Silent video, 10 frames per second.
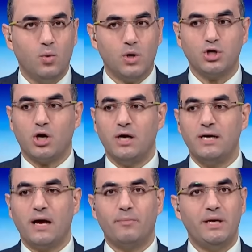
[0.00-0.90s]

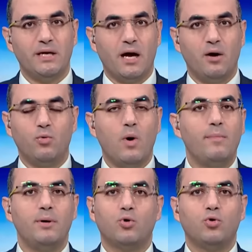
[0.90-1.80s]
وشرعيه كبيره
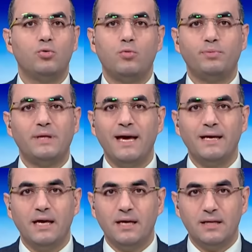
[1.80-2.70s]
وبيكونوا
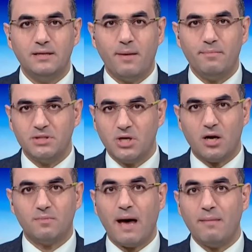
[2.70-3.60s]
مبتهجين جدا
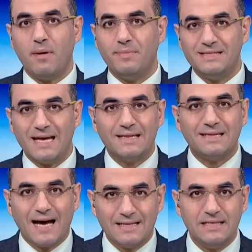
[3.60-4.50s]
بزياره محمد بن زايد
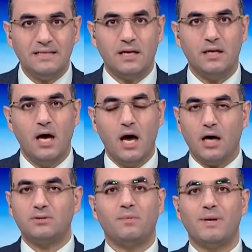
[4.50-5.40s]
تحديدا
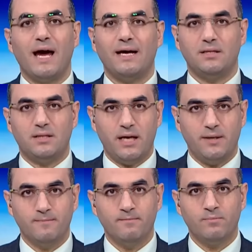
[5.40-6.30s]
اكتر من اي حد تاني